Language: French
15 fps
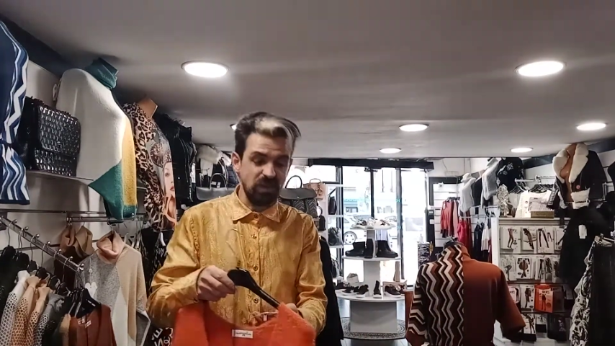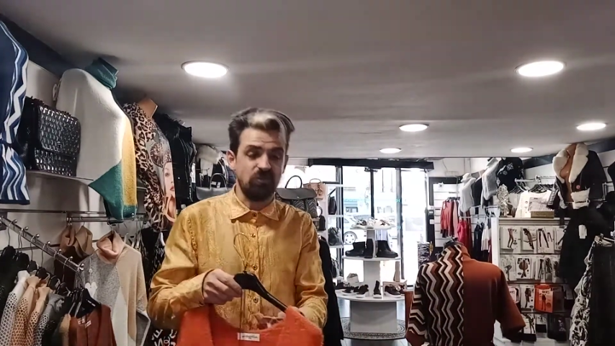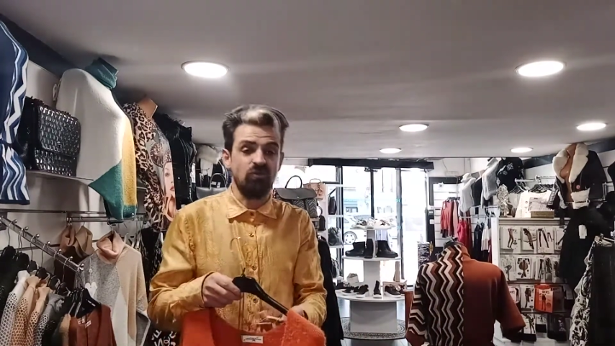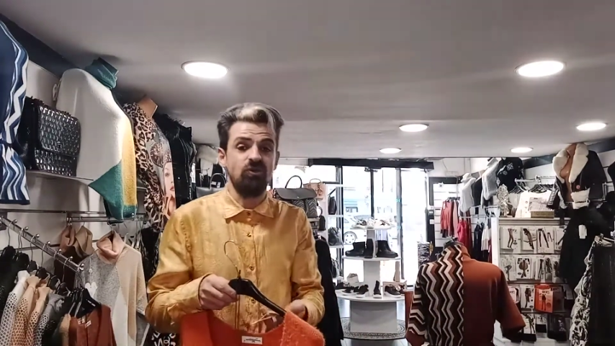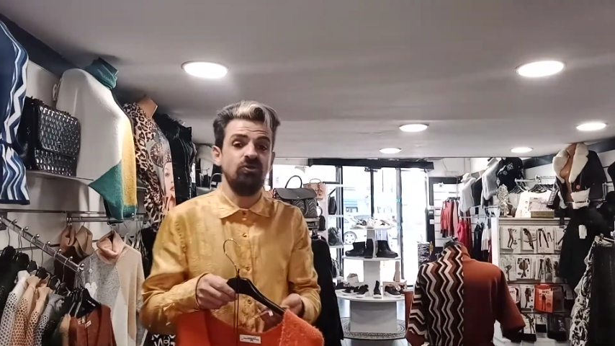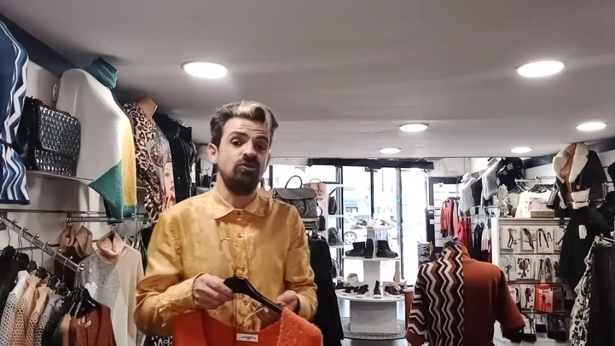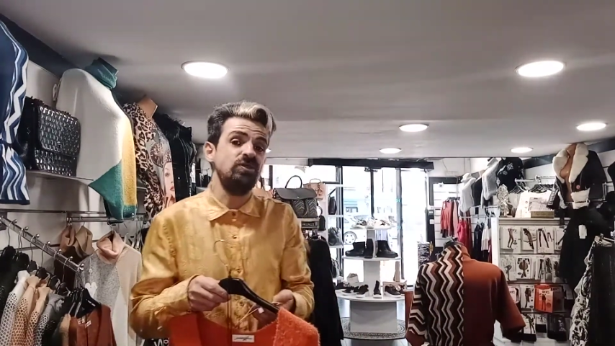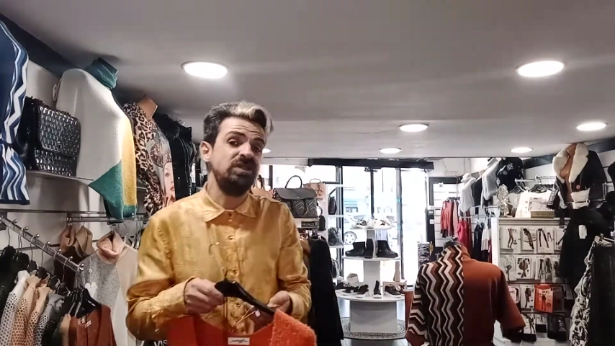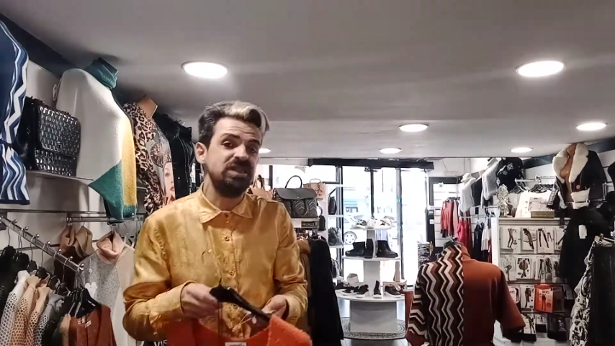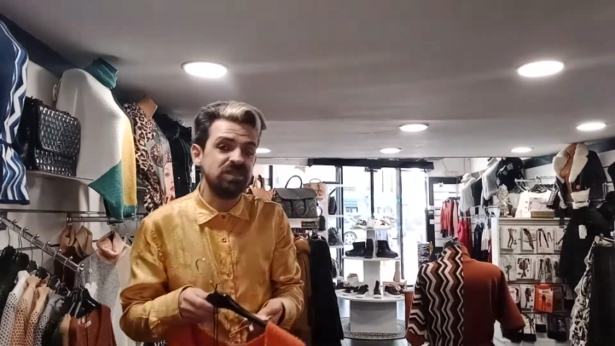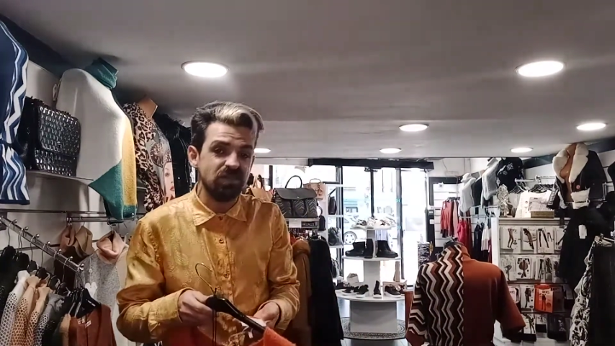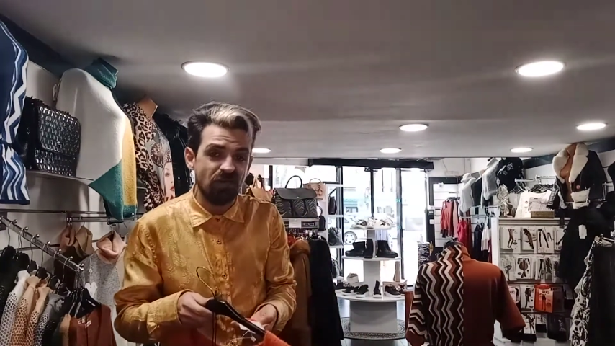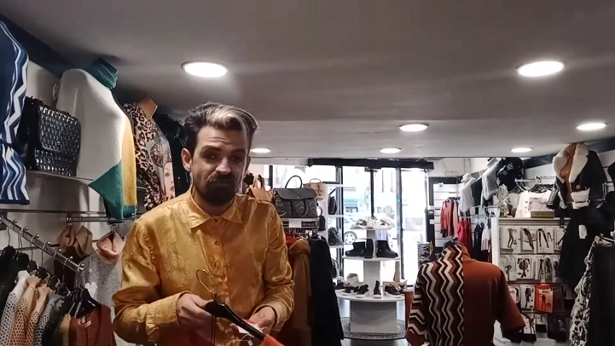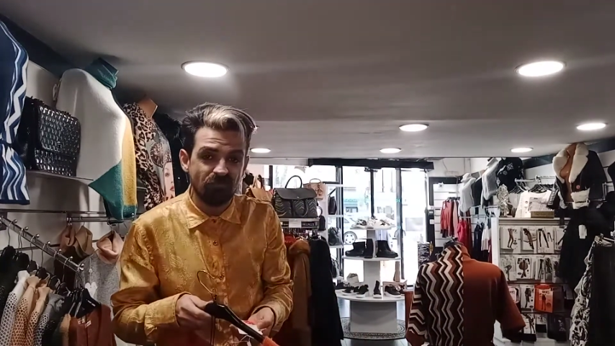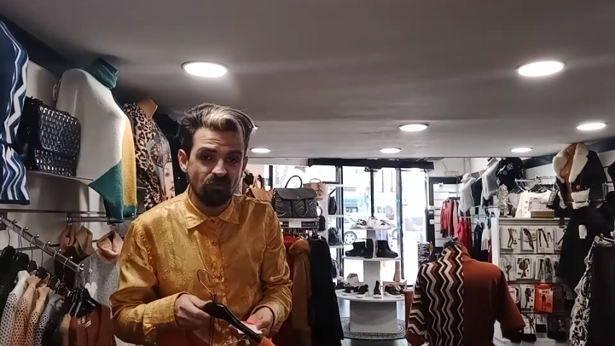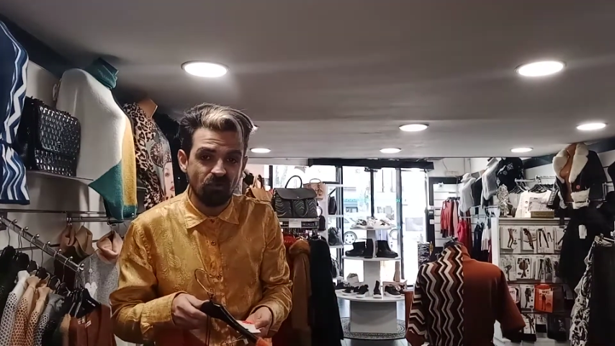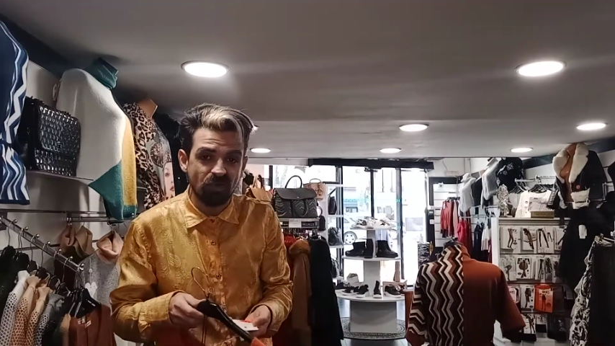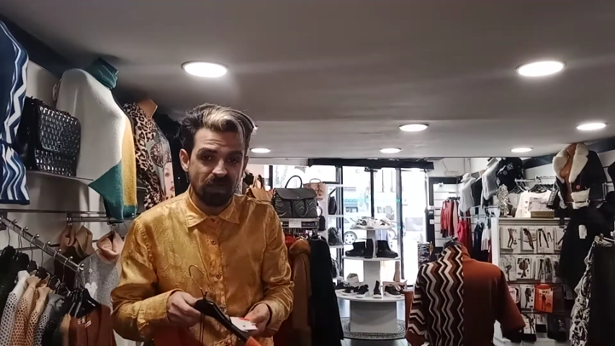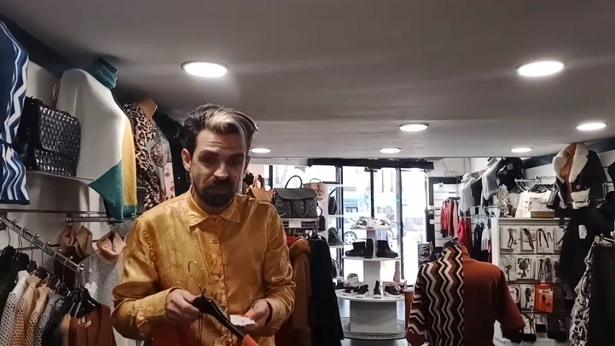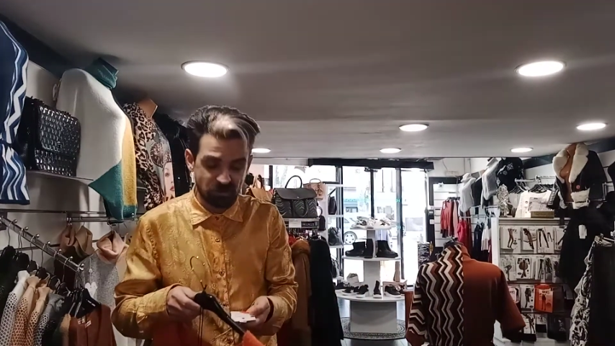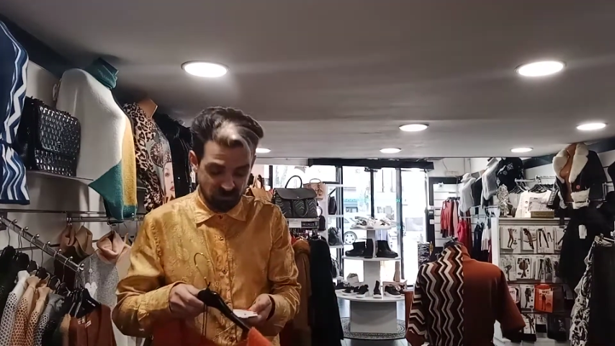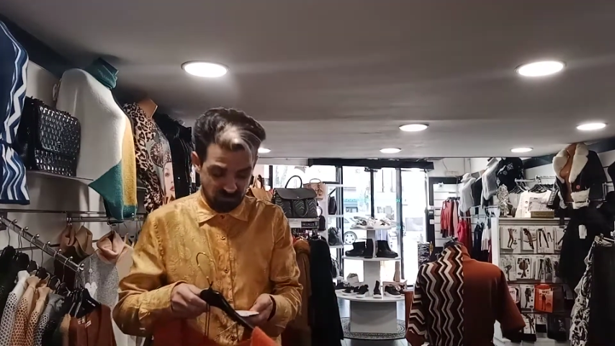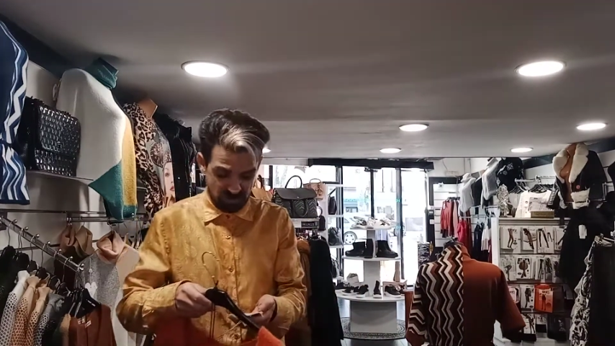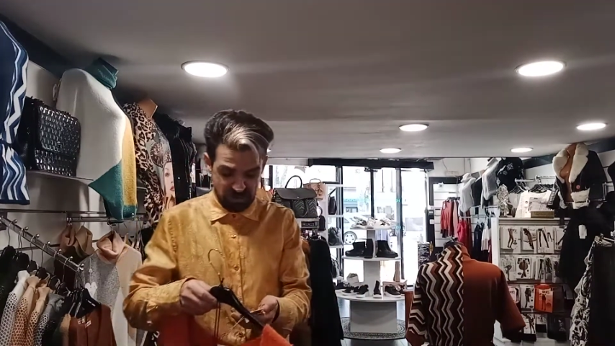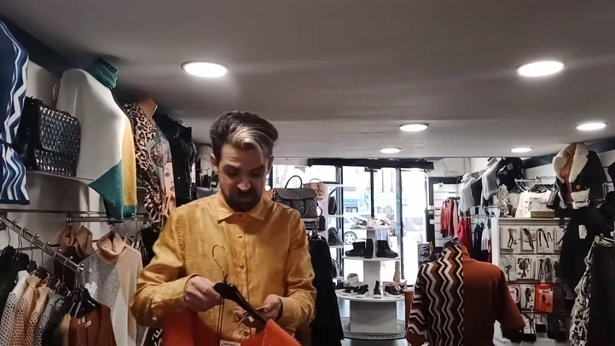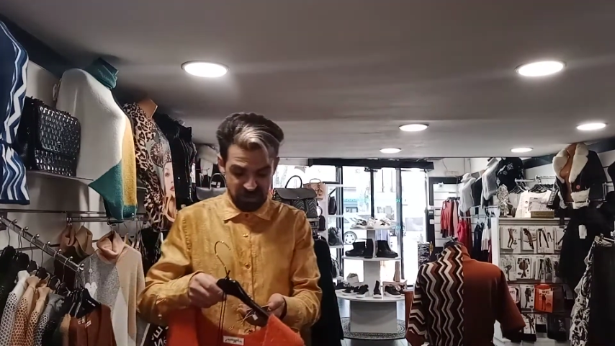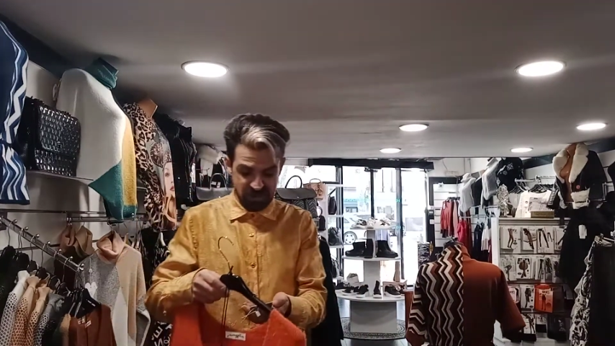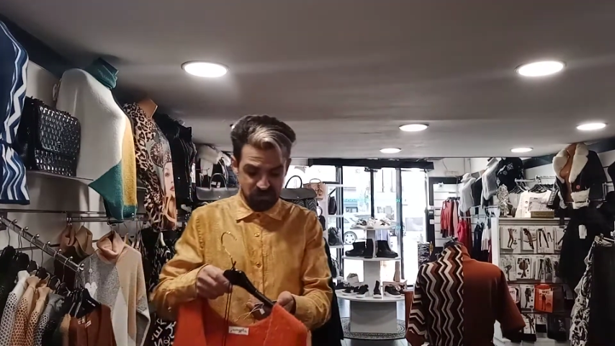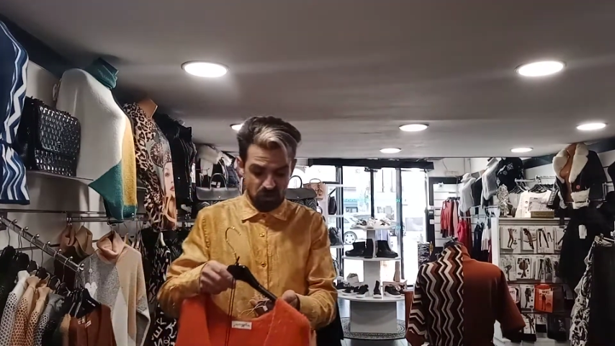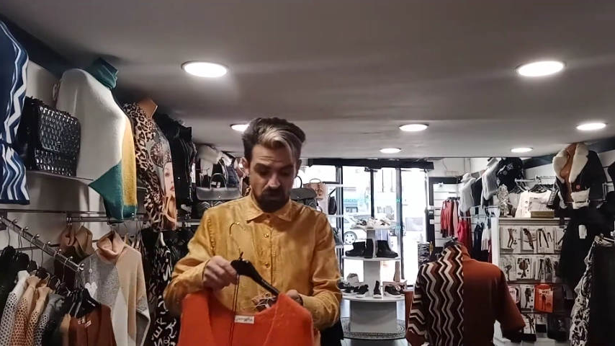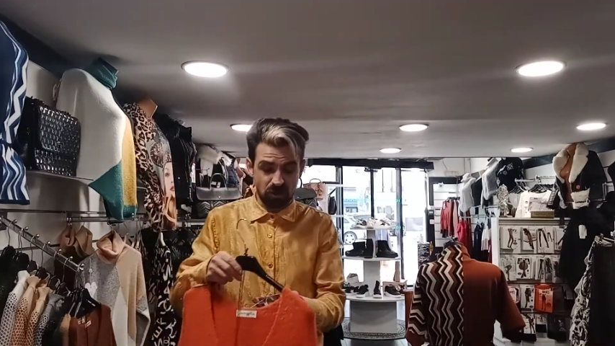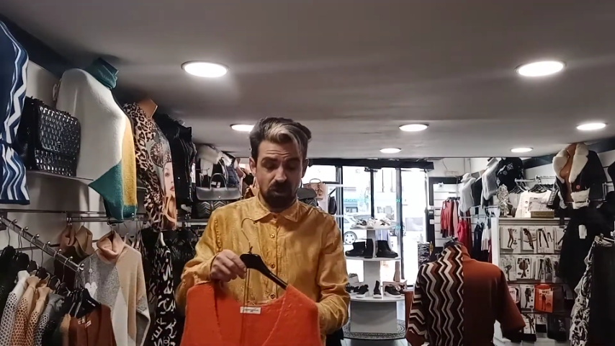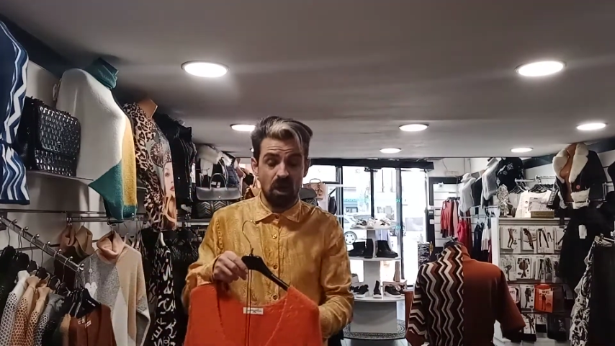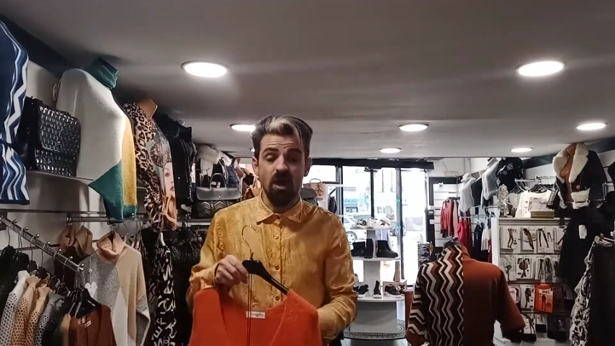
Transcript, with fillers: au lieu de 19,90 euros. Donc